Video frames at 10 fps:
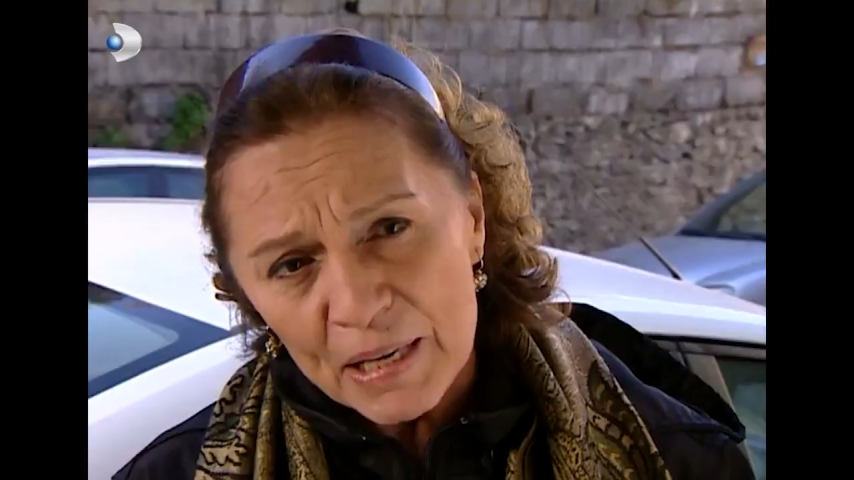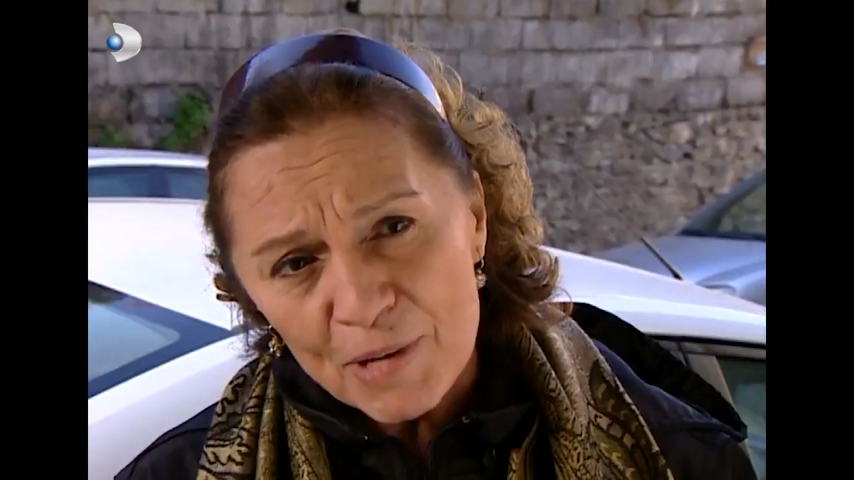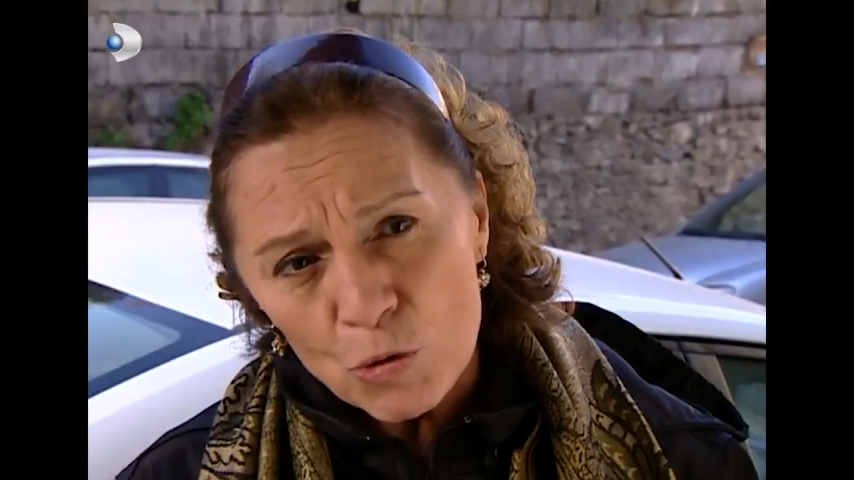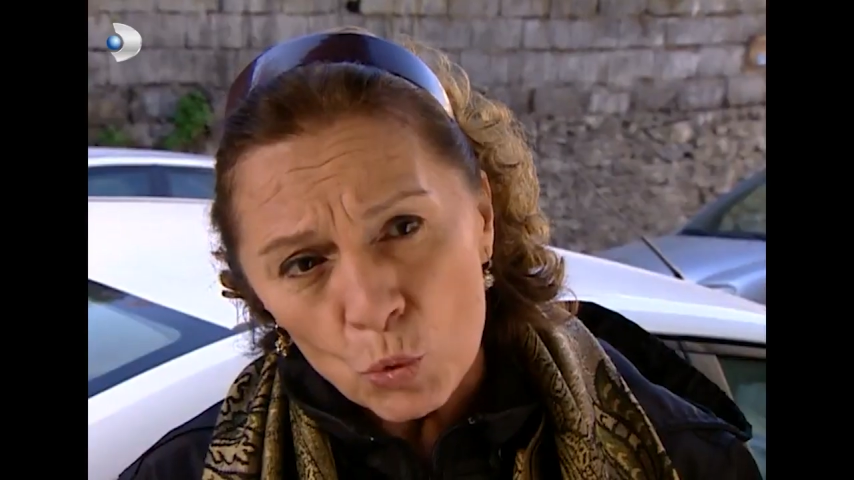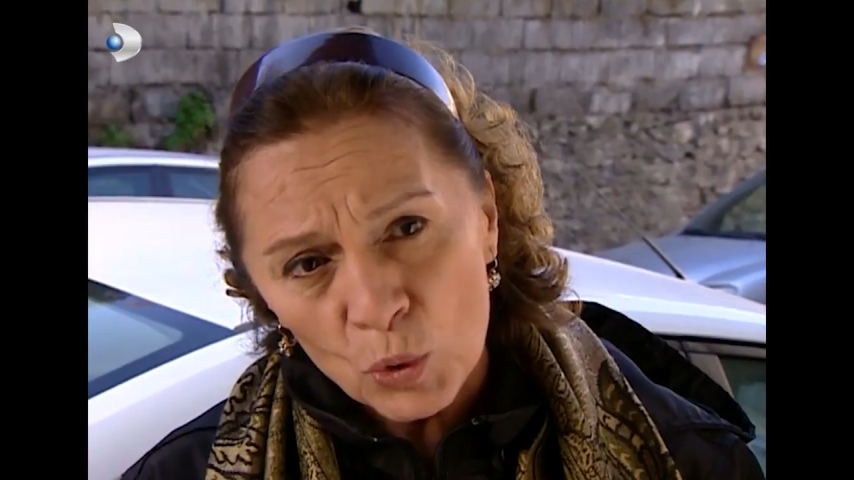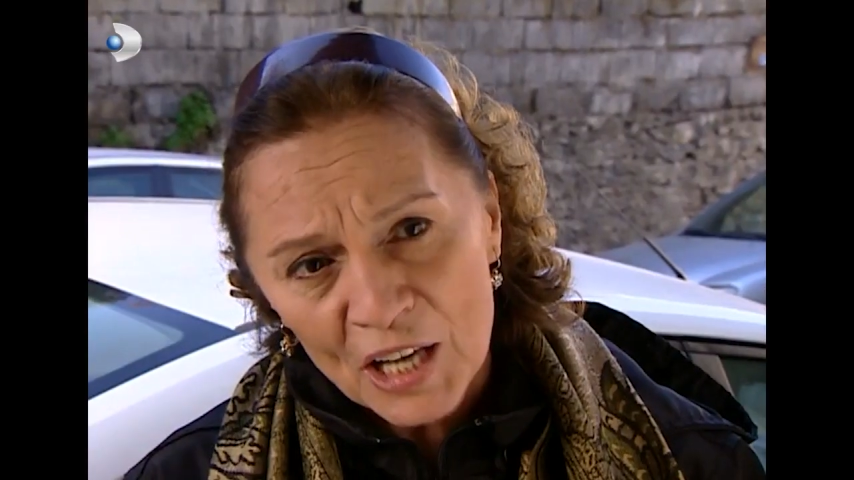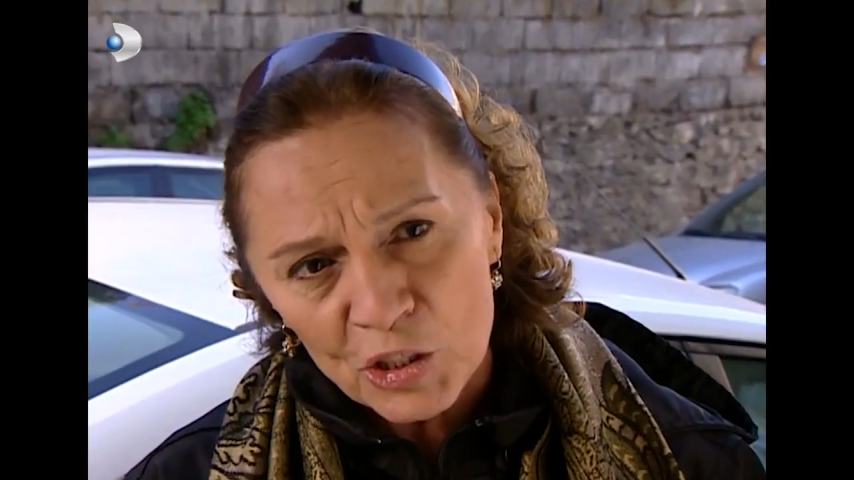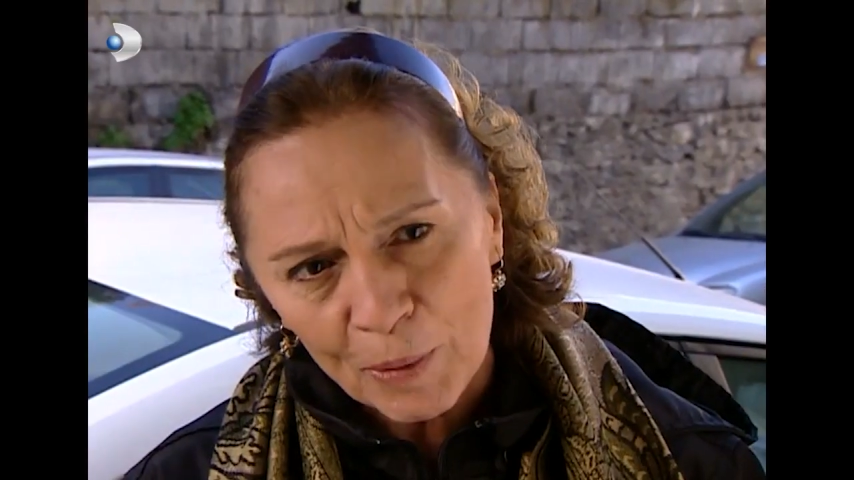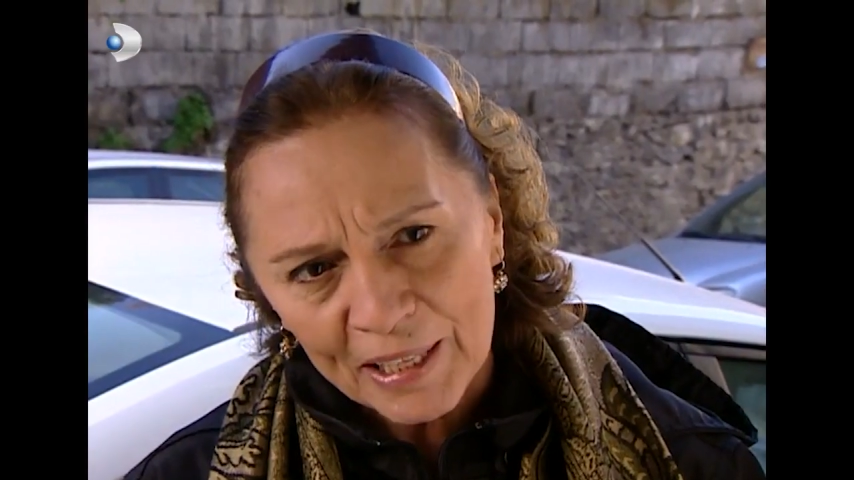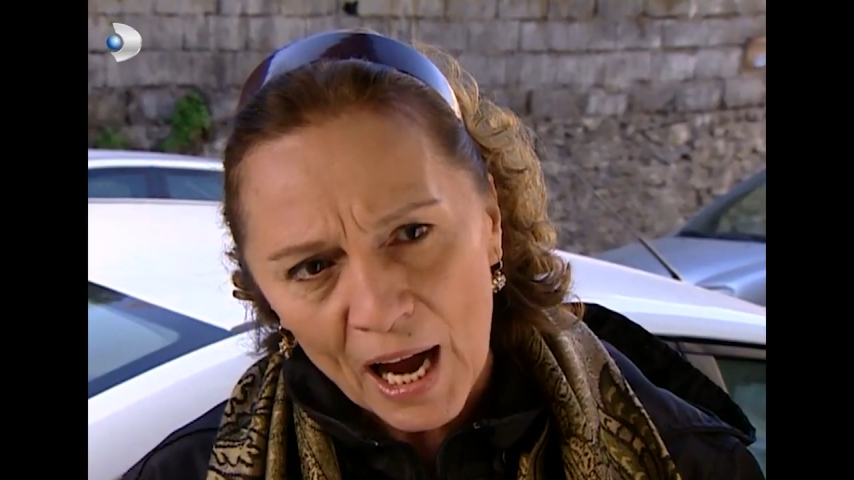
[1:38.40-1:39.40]
Benimle
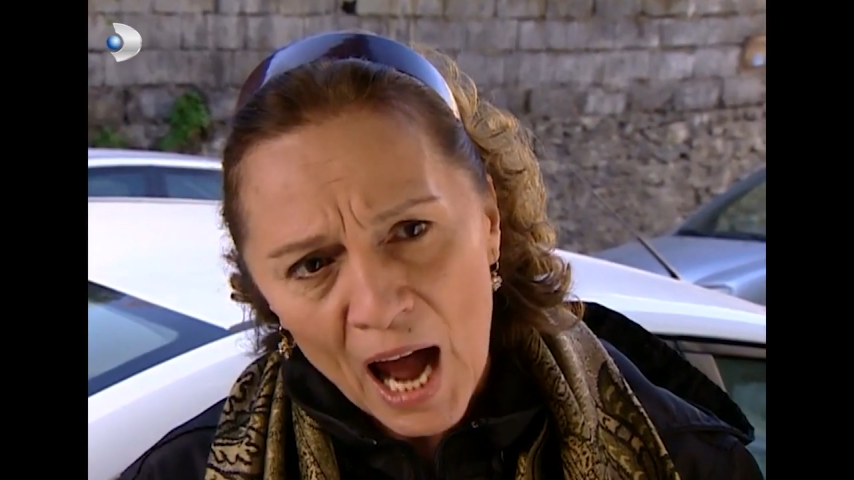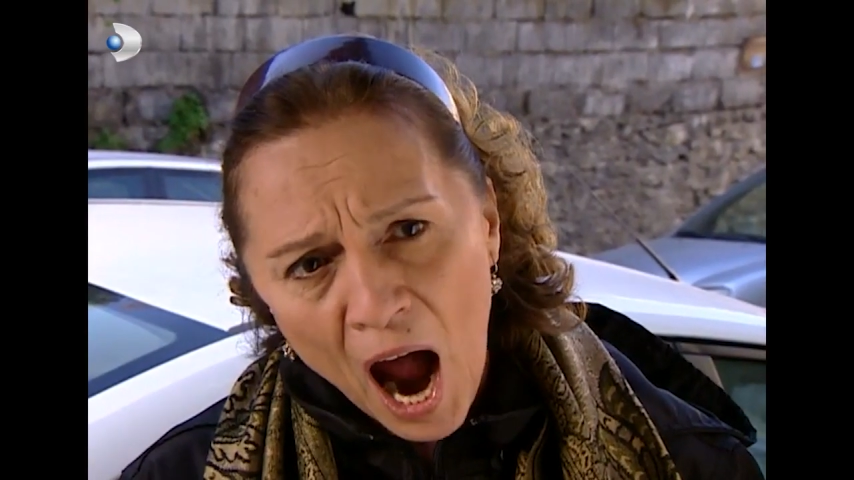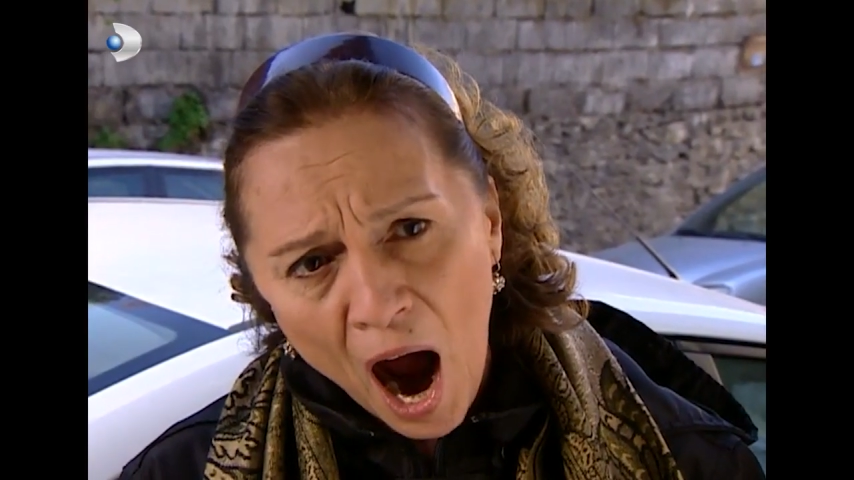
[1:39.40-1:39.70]
uğraşmaya,